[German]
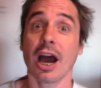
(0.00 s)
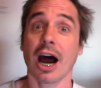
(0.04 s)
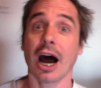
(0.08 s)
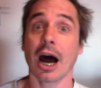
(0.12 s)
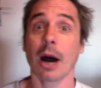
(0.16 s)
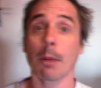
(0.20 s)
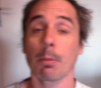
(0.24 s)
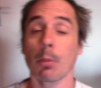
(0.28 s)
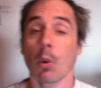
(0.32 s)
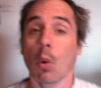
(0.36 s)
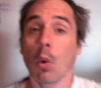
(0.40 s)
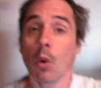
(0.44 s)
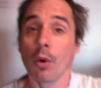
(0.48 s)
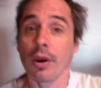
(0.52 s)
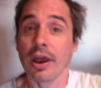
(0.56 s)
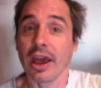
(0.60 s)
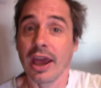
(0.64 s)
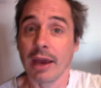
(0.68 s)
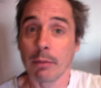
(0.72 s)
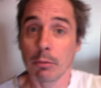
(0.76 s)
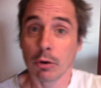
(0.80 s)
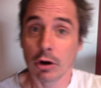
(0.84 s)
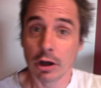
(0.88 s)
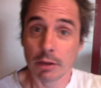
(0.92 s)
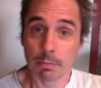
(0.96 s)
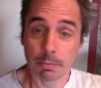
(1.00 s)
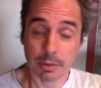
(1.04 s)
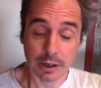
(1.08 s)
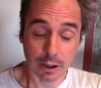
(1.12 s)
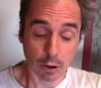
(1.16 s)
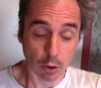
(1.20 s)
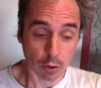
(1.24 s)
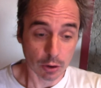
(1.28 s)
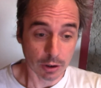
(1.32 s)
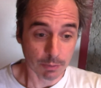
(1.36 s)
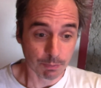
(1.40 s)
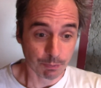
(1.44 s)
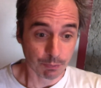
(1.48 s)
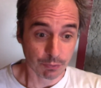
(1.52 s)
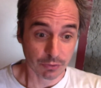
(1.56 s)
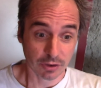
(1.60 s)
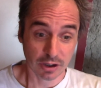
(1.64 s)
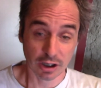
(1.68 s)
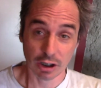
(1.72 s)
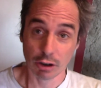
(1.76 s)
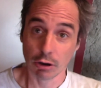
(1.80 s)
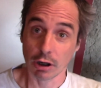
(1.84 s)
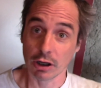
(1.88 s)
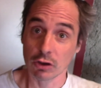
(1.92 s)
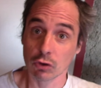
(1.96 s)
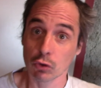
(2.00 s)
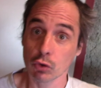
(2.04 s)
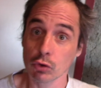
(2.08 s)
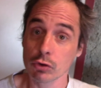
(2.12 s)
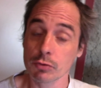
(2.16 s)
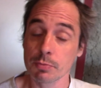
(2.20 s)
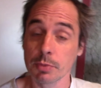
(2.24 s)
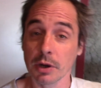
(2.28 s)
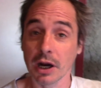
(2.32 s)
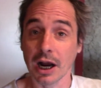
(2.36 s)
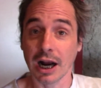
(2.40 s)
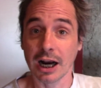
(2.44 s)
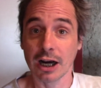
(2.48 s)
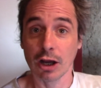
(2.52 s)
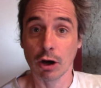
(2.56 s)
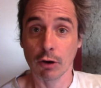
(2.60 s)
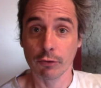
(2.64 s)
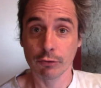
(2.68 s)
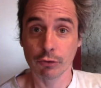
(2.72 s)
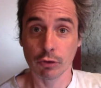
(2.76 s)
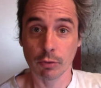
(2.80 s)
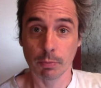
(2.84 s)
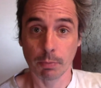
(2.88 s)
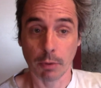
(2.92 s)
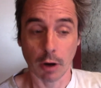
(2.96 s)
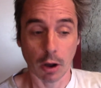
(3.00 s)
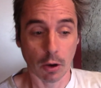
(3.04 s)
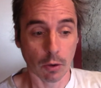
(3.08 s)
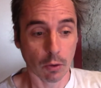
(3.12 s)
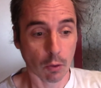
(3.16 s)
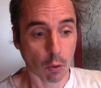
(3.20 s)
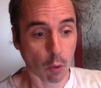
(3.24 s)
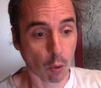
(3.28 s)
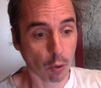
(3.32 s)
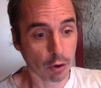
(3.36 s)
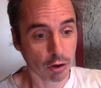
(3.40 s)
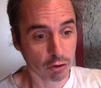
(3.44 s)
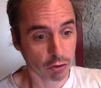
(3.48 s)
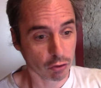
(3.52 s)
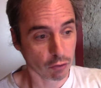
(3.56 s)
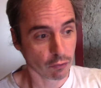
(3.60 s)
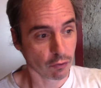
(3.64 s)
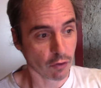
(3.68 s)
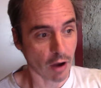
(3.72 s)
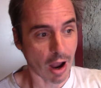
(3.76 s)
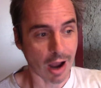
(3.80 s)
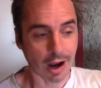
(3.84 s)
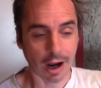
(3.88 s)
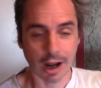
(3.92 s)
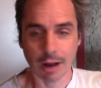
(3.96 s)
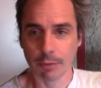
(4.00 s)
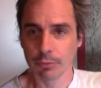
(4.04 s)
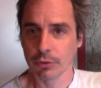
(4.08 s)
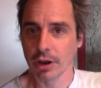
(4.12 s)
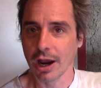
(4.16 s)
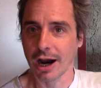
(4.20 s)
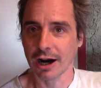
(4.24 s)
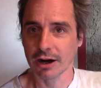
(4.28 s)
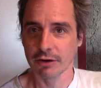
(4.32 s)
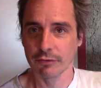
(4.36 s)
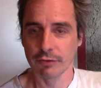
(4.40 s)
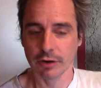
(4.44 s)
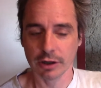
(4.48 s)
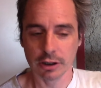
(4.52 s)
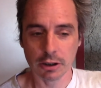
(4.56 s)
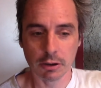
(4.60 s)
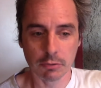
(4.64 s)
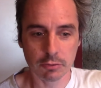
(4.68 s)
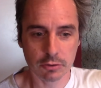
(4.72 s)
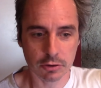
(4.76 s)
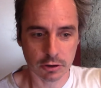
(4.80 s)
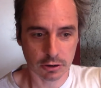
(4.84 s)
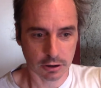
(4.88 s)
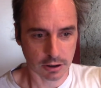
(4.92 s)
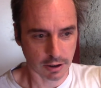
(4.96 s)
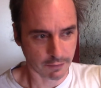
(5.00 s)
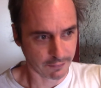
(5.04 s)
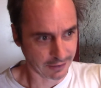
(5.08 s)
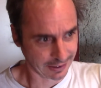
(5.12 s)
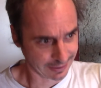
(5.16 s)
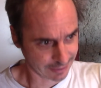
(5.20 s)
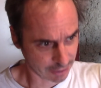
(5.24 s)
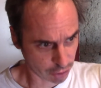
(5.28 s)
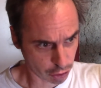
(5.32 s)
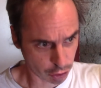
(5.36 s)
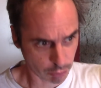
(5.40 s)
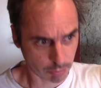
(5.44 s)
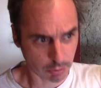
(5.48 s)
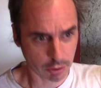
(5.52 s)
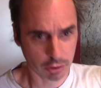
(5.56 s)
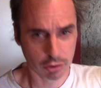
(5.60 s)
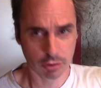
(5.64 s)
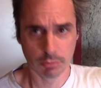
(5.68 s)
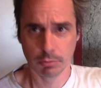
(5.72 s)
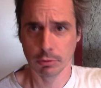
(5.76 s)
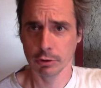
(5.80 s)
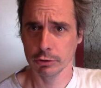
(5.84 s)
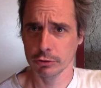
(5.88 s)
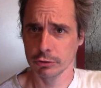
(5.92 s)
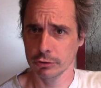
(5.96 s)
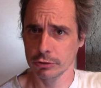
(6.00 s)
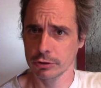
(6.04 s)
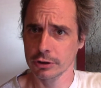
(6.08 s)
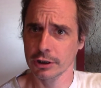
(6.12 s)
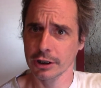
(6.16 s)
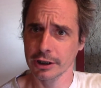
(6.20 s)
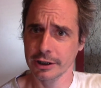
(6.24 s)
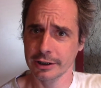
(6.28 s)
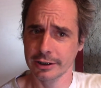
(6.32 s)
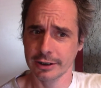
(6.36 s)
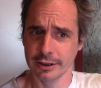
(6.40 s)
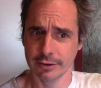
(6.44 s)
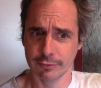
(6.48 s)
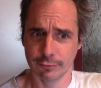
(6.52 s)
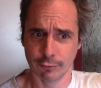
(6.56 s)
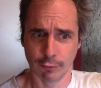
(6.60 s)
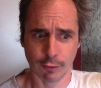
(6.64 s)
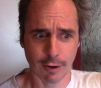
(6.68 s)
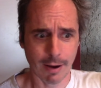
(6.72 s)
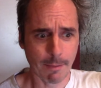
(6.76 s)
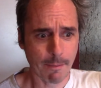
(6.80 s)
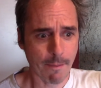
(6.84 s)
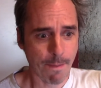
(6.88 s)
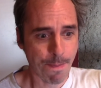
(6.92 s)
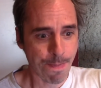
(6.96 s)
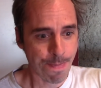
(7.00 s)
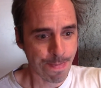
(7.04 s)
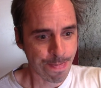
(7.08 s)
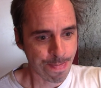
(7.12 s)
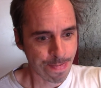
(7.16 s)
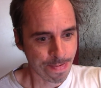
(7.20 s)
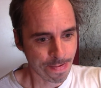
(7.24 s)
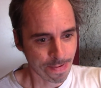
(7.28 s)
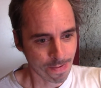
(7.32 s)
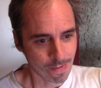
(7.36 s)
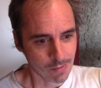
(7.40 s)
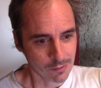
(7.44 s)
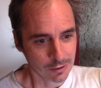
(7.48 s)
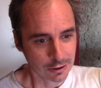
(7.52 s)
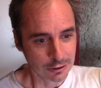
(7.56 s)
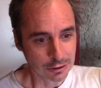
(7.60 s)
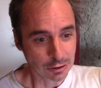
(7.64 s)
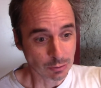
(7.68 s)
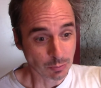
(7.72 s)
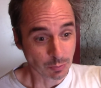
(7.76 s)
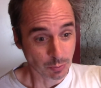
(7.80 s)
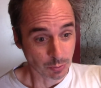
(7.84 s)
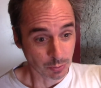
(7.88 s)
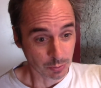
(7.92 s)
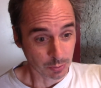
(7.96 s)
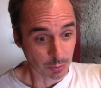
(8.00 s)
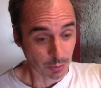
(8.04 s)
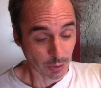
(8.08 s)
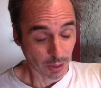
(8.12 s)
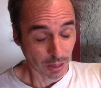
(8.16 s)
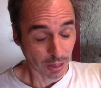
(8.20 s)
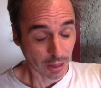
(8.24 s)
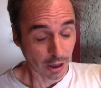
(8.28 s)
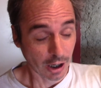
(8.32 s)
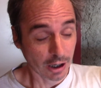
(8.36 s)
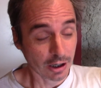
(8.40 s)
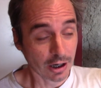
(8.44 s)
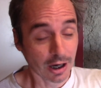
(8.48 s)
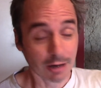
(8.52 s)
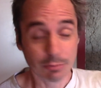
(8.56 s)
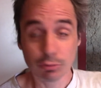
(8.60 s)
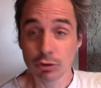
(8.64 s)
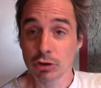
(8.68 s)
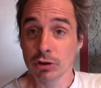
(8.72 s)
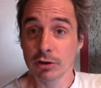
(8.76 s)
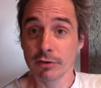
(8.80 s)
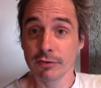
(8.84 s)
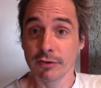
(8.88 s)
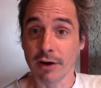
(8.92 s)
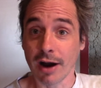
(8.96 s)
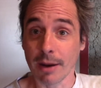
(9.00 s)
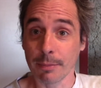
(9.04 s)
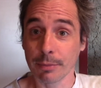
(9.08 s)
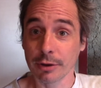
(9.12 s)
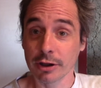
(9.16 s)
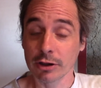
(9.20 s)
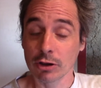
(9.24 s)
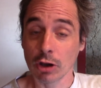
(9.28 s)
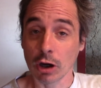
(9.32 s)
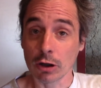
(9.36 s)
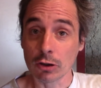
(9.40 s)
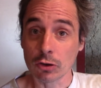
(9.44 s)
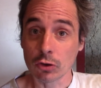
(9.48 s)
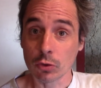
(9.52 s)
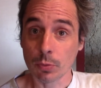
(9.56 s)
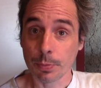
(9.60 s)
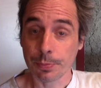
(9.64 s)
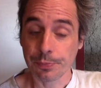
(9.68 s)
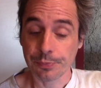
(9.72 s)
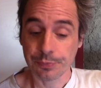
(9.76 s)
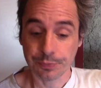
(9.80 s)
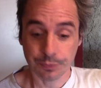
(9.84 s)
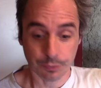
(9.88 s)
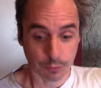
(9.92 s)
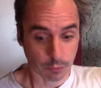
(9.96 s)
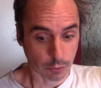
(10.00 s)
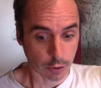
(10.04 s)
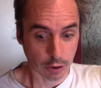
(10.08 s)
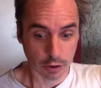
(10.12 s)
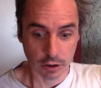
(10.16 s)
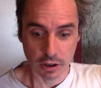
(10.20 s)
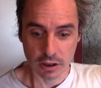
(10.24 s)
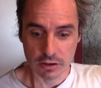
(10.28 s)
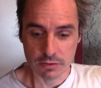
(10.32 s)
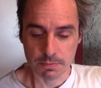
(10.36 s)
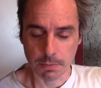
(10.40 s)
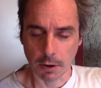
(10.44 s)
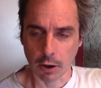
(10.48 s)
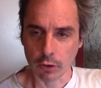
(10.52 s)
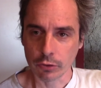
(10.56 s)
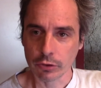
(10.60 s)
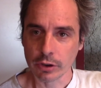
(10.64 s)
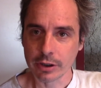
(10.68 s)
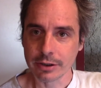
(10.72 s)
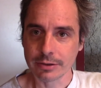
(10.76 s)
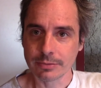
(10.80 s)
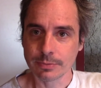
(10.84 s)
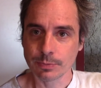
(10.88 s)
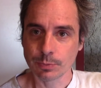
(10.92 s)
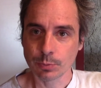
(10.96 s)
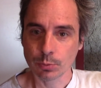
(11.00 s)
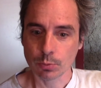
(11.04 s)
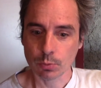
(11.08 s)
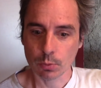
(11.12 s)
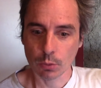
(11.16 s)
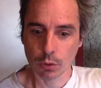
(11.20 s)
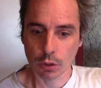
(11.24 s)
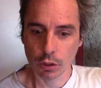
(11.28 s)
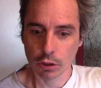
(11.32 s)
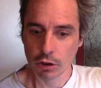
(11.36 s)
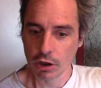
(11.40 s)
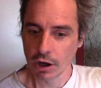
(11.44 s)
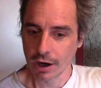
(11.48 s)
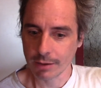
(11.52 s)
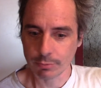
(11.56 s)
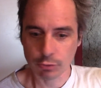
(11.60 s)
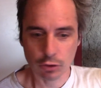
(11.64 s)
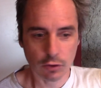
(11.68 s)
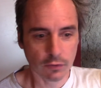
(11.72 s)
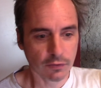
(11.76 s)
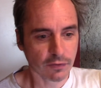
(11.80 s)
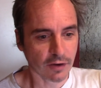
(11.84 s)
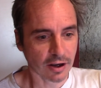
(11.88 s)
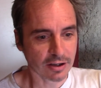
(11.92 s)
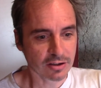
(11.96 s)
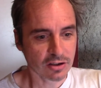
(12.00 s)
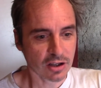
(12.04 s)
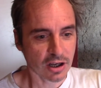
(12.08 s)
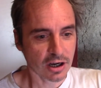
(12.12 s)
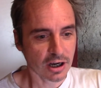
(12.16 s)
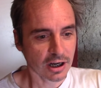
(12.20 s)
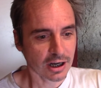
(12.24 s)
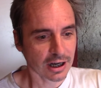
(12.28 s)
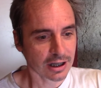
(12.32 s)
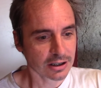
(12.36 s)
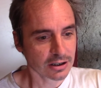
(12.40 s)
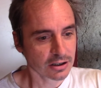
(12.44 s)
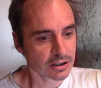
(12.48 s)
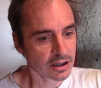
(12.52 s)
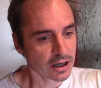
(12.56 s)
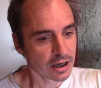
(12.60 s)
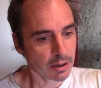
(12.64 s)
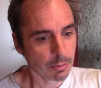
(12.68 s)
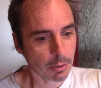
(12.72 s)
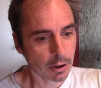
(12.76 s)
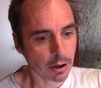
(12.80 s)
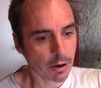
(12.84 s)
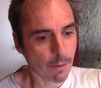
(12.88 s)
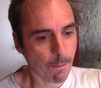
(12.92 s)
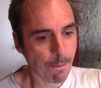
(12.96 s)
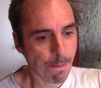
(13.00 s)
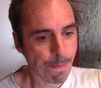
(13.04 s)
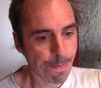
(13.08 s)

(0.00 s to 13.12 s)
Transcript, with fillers: haben ohne Hemmungen begonnen, die neue Zugspirale aufzubauen. Ohne zu fragen, haben die angefangen. und haben gesagt, na wenn sie es schon macht, dann machst du es in der richtigen Form. Und dann haben sie die Farben getauscht. Und jetzt bauen die. Und die haben schon fast eine ganze Ebene